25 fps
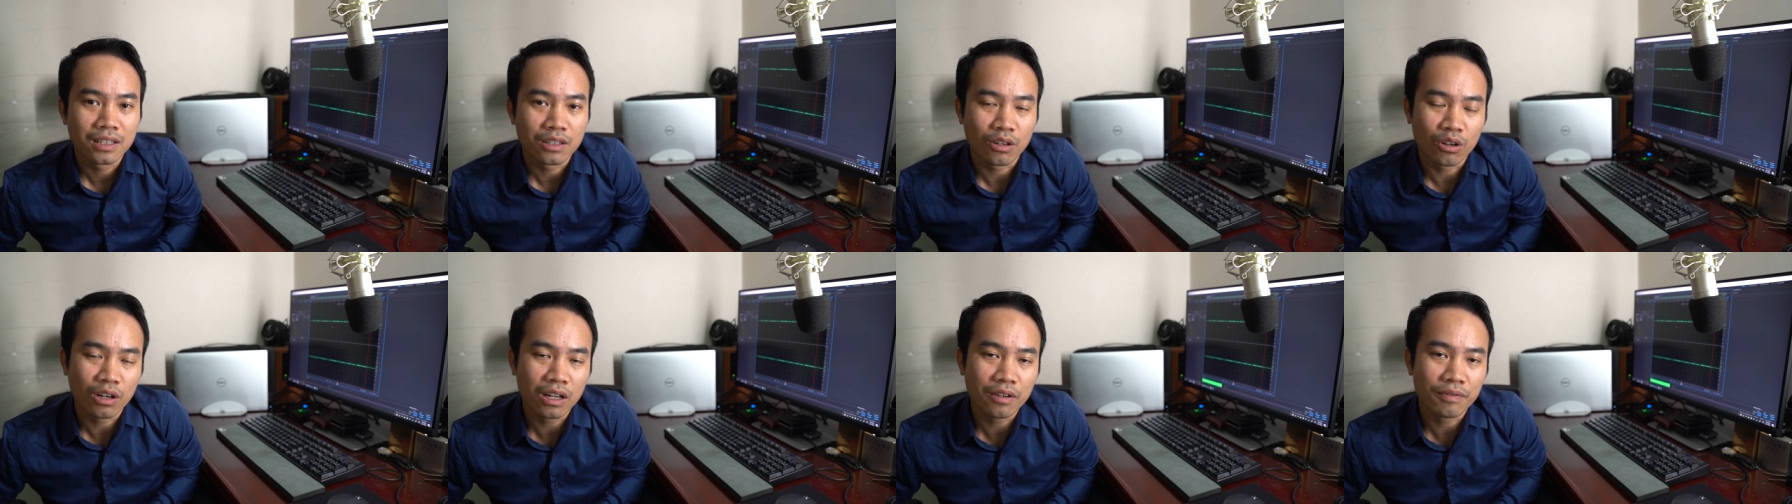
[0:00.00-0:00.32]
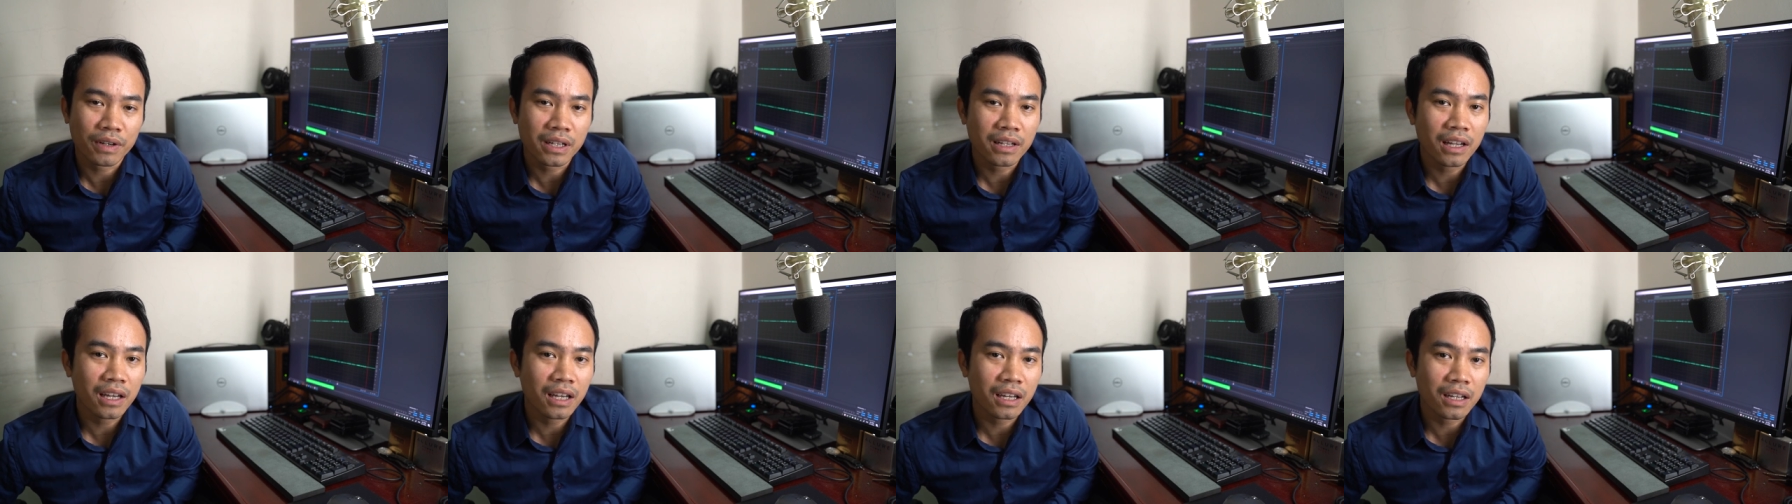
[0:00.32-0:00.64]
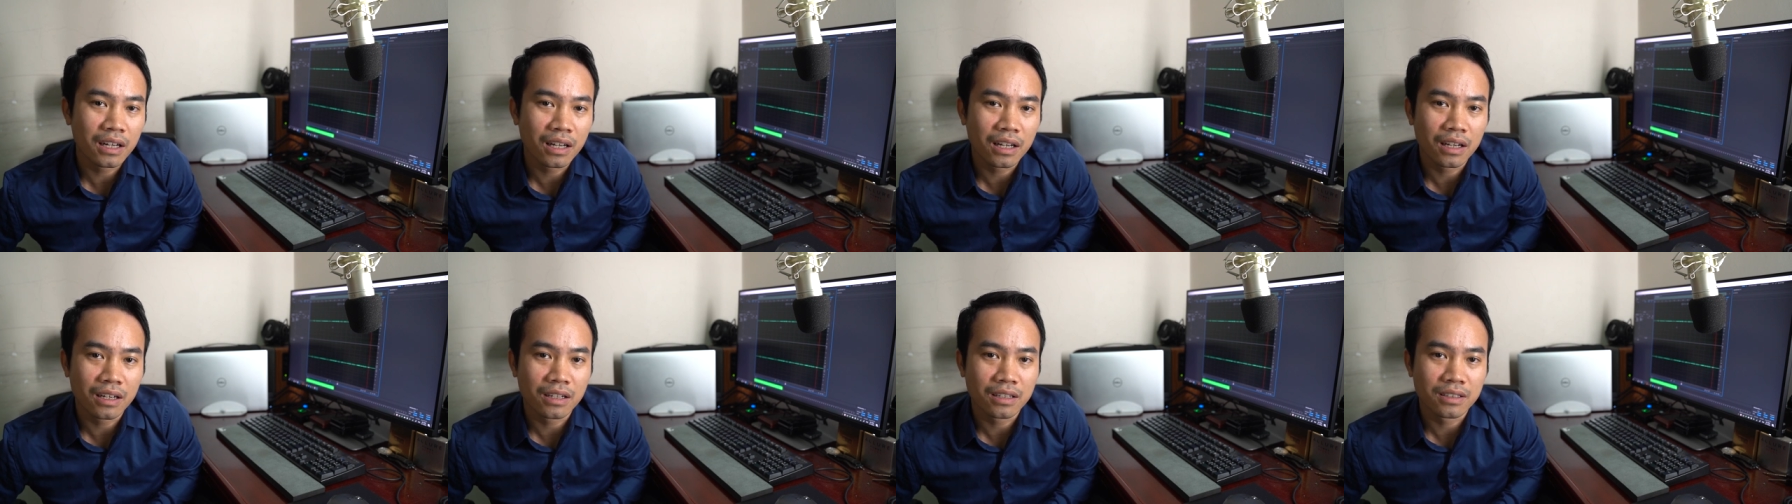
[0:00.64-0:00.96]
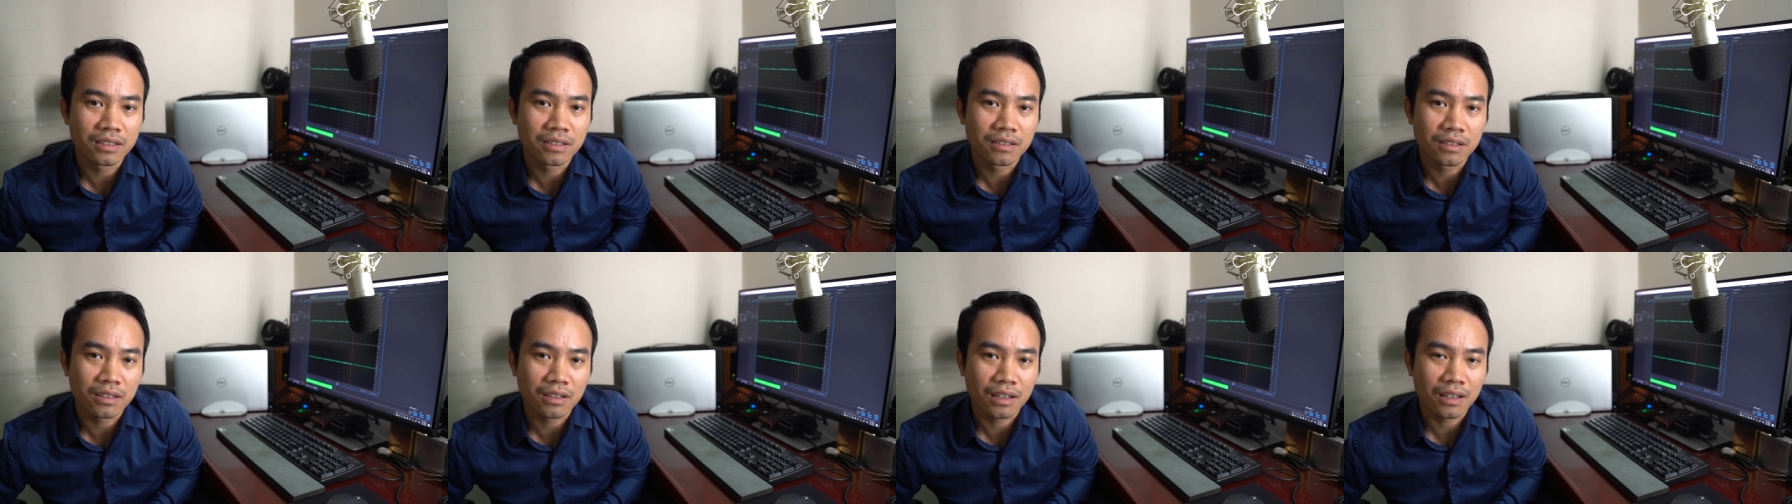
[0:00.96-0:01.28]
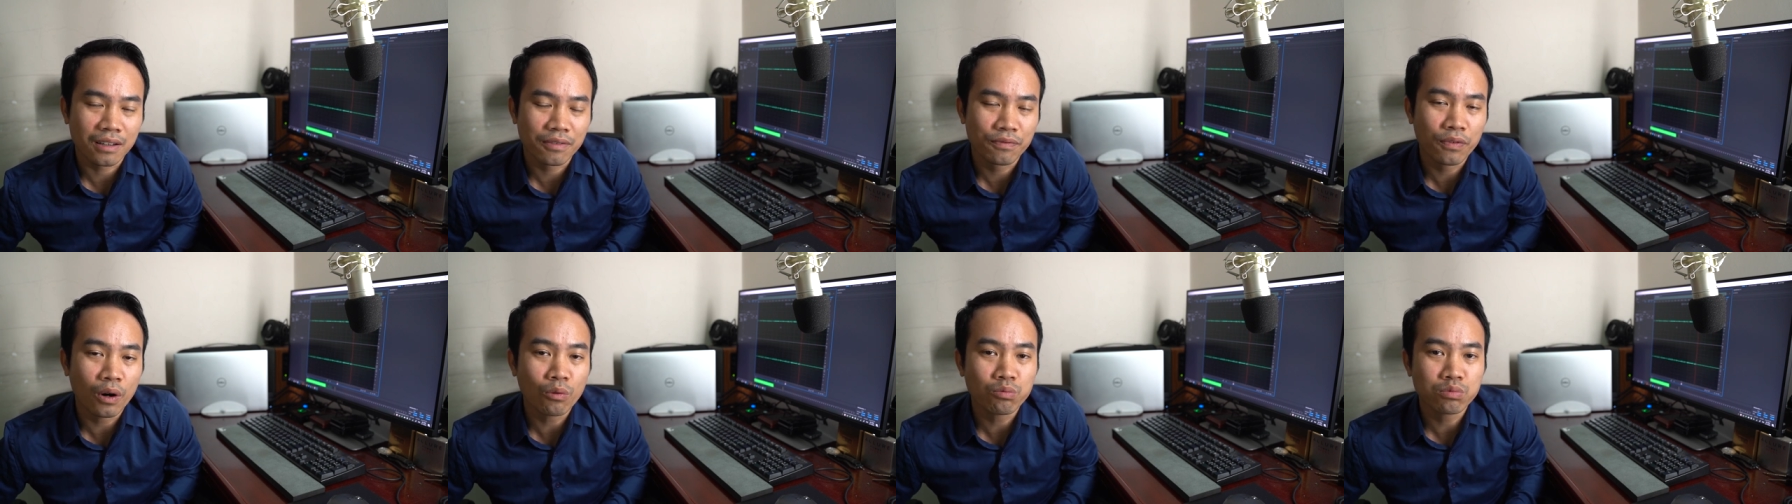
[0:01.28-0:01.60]
đó là vấn đề là
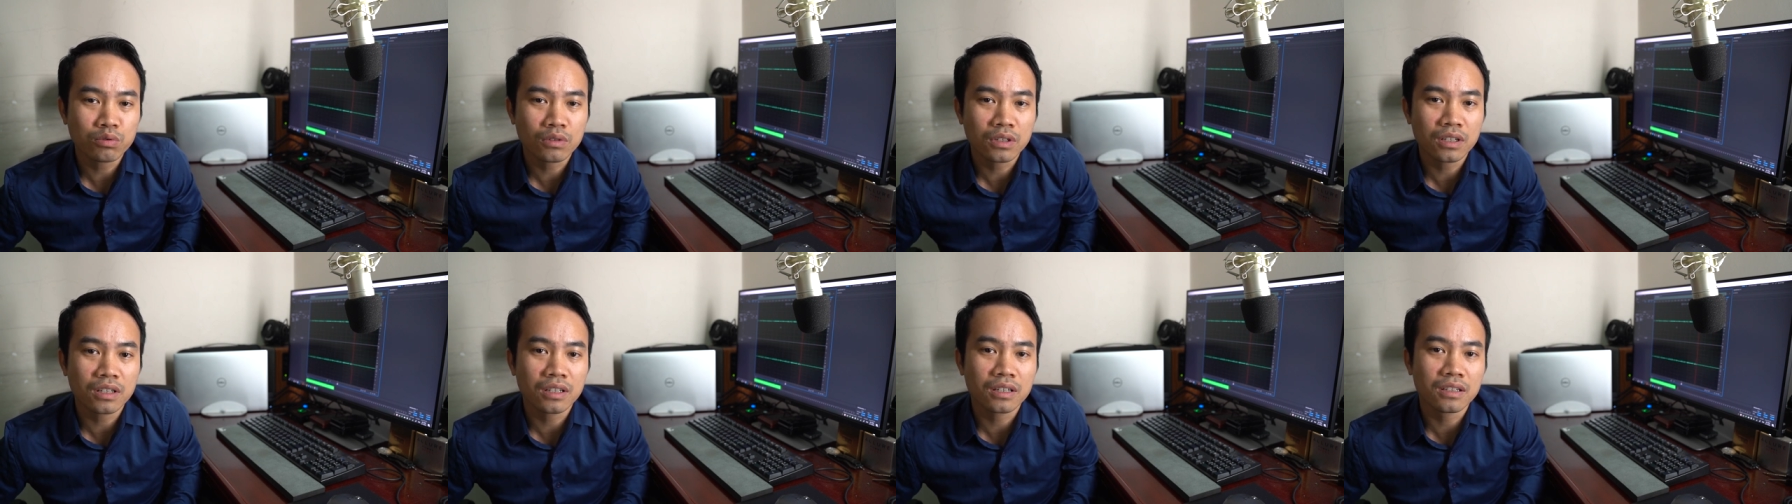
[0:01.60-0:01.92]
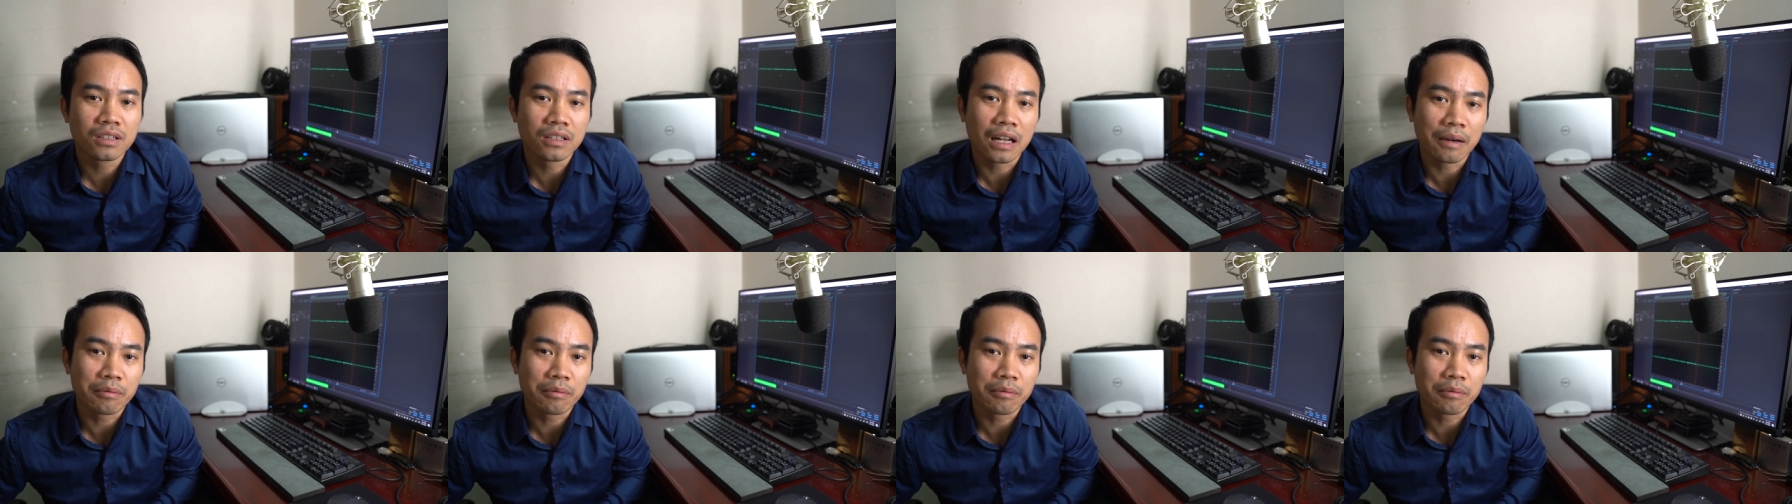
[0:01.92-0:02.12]
cái phong